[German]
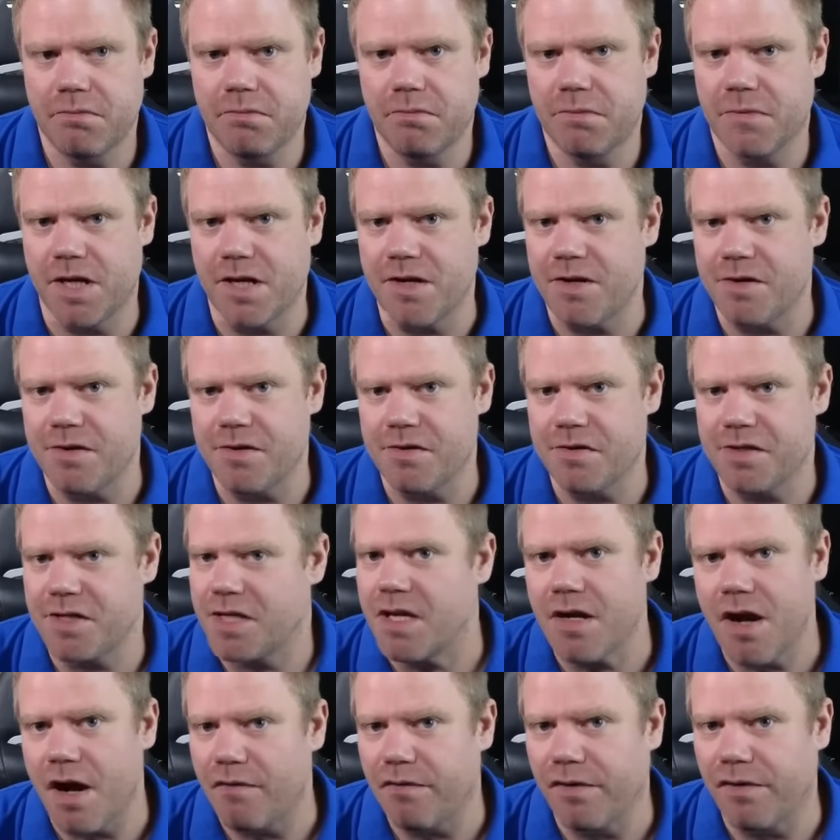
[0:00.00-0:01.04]
den
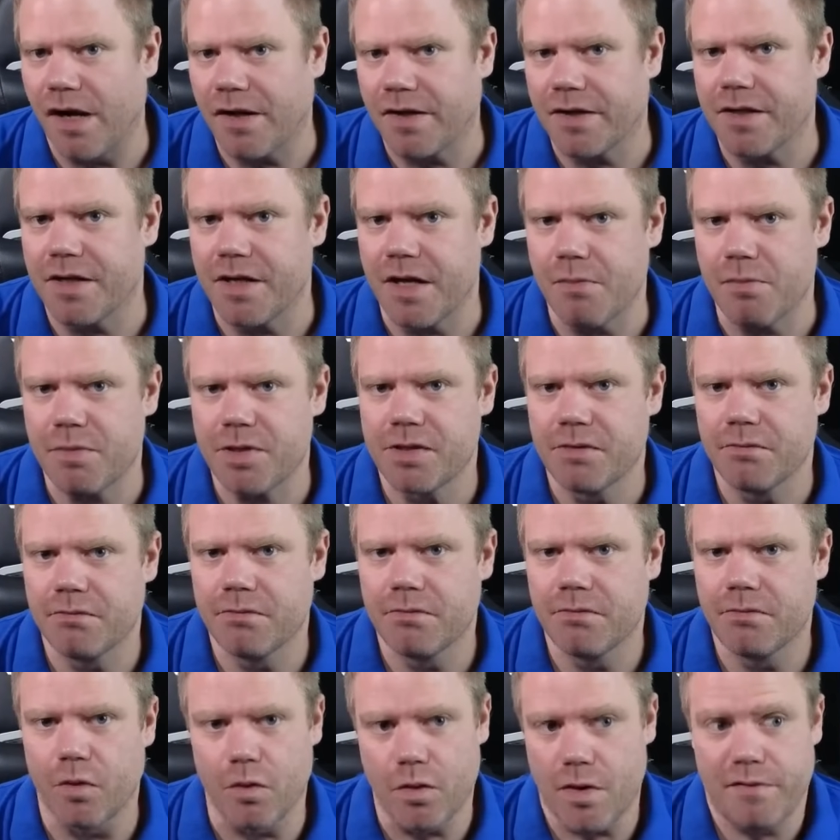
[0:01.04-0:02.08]
China-Falken gibt.
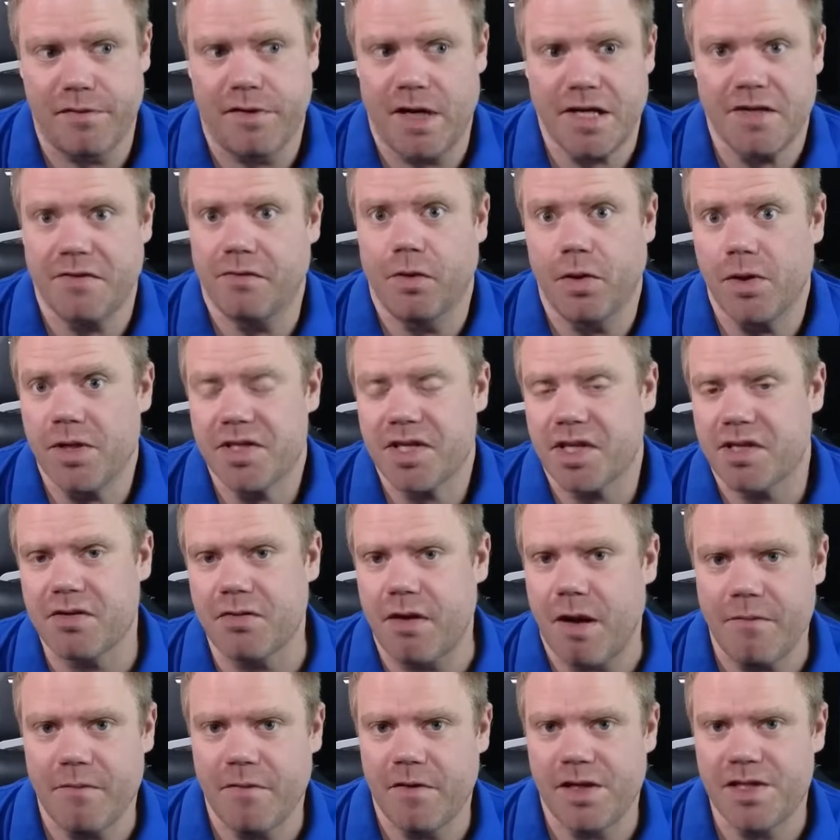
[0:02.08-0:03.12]
Oder vielleicht wollen sie
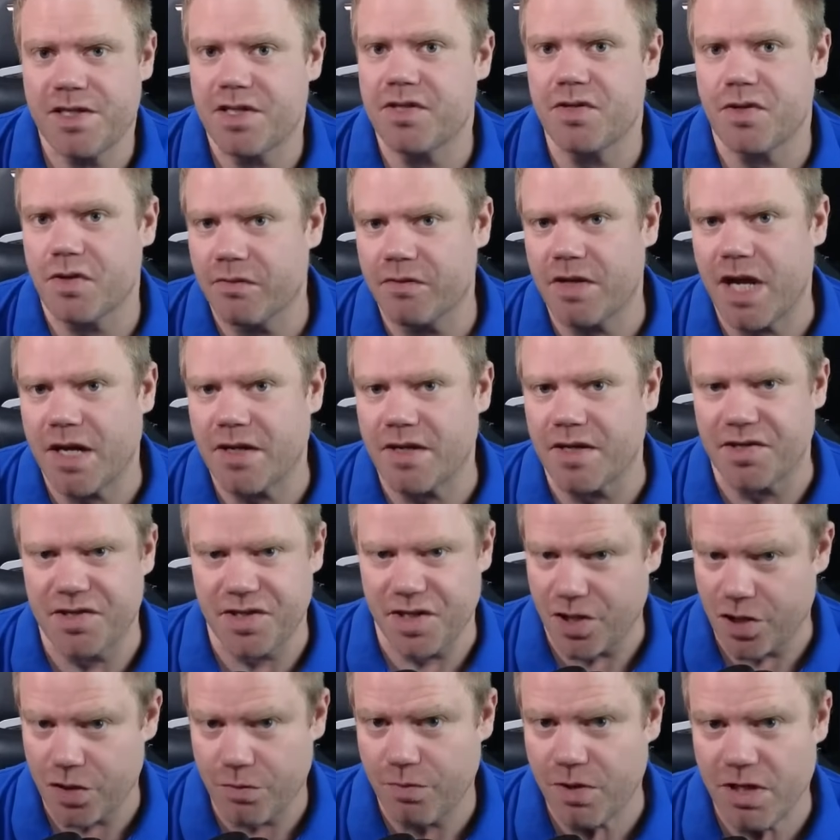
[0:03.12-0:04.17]
Trump, weil sie es irgendwie anders
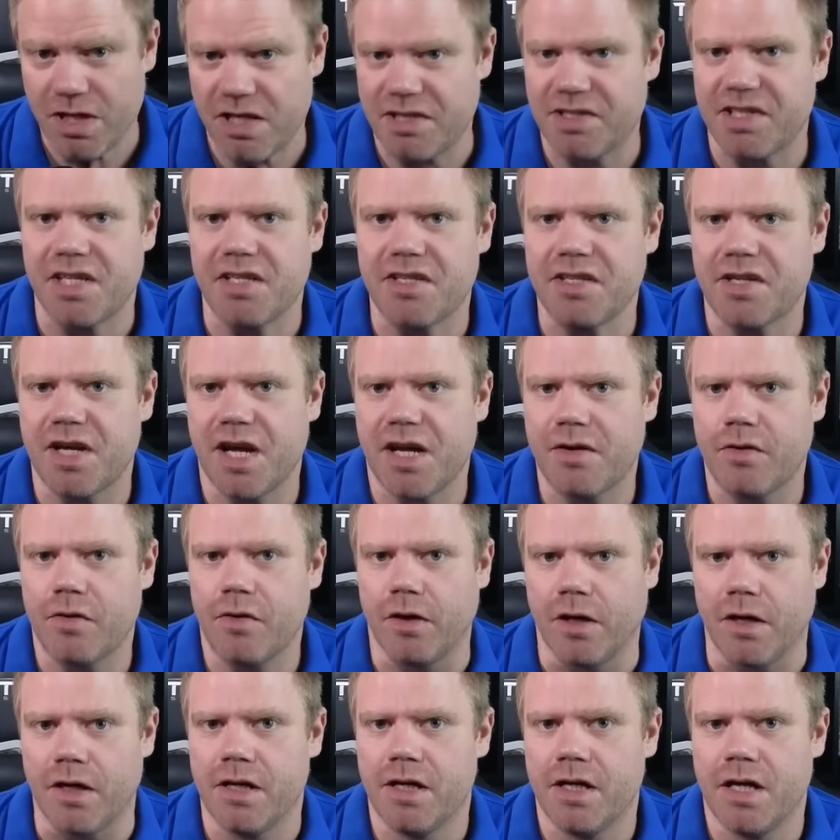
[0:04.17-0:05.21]
sehen. Spielt letztendlich keine
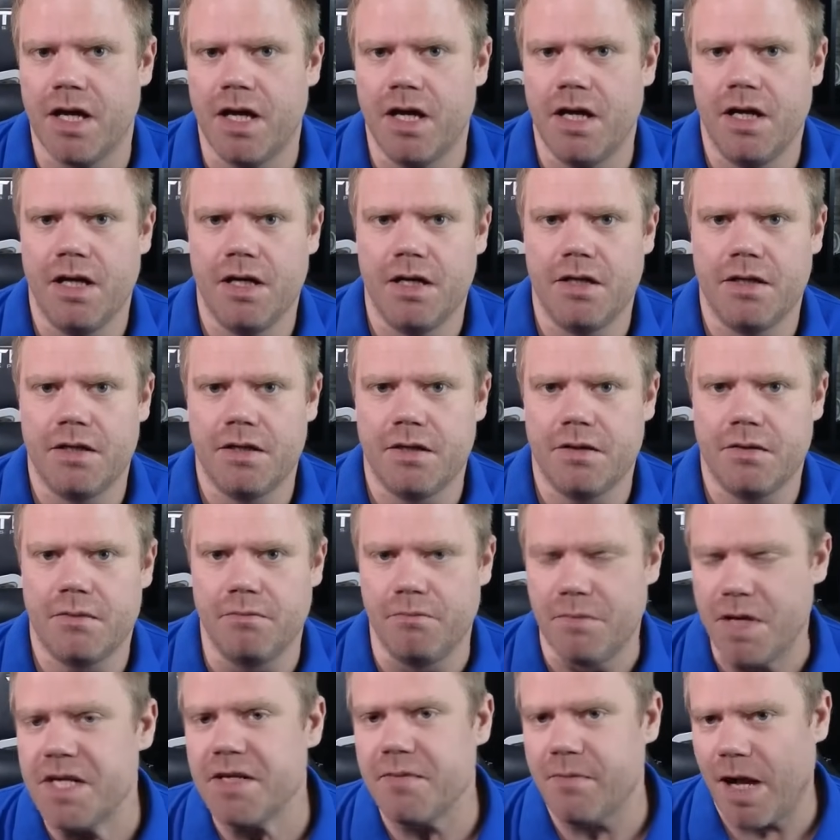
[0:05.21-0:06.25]
Rolle.
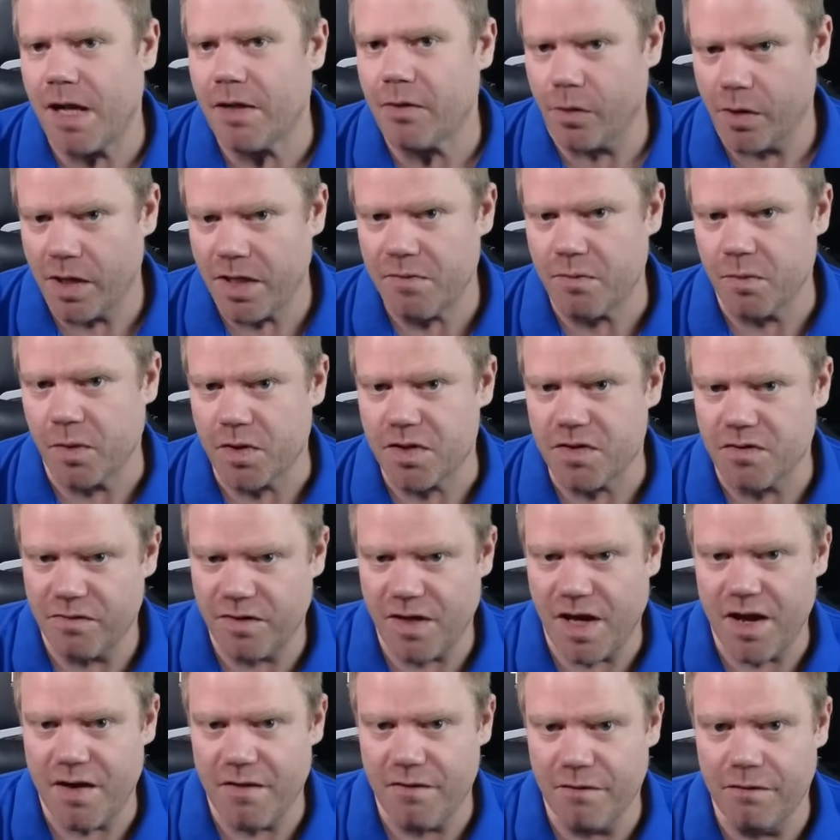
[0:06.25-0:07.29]
Mit dem Algorithmus
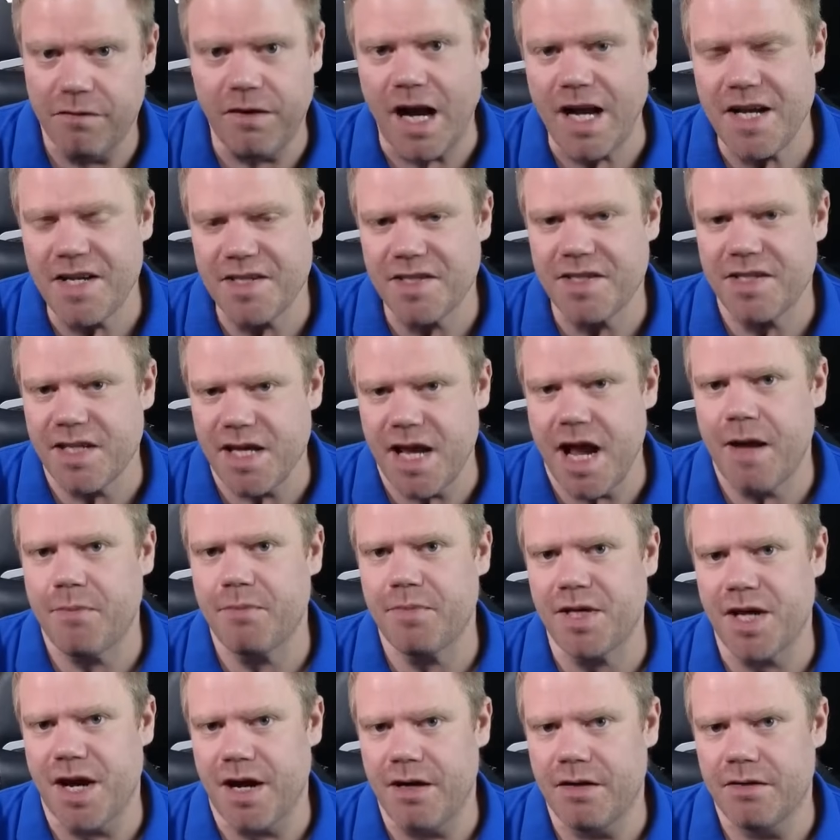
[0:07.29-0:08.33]
weiß die
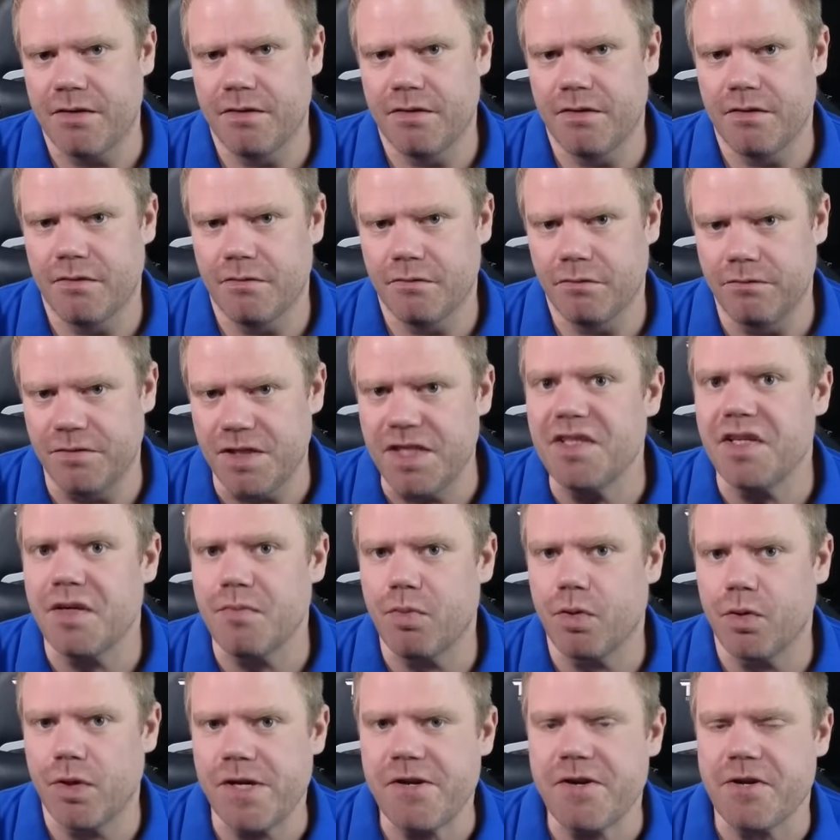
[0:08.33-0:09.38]
App ja, wie sie
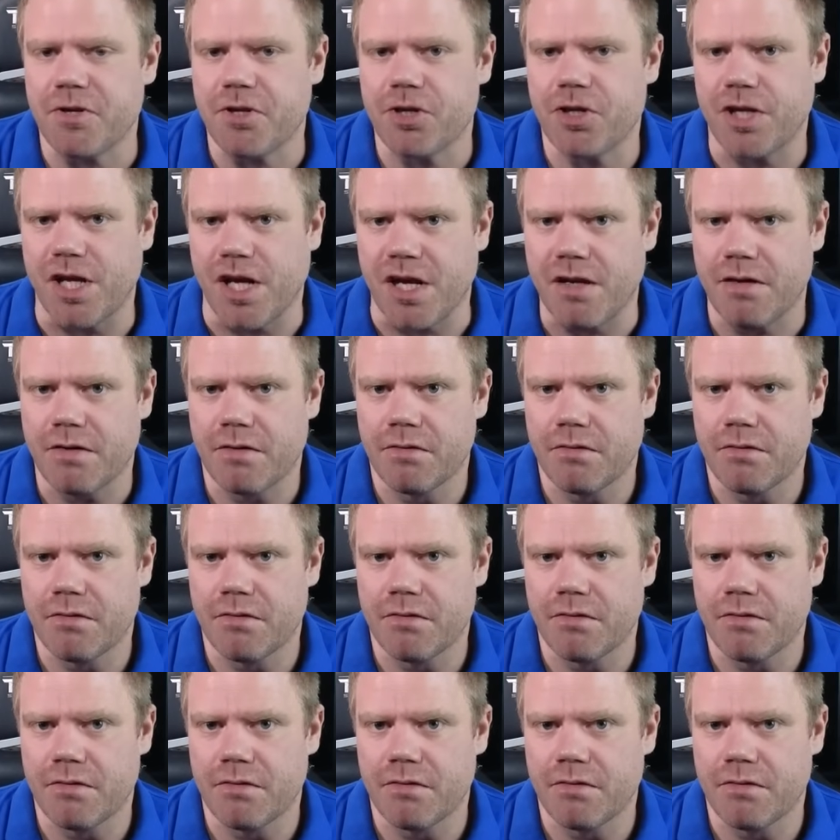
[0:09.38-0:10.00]
politisch stehen.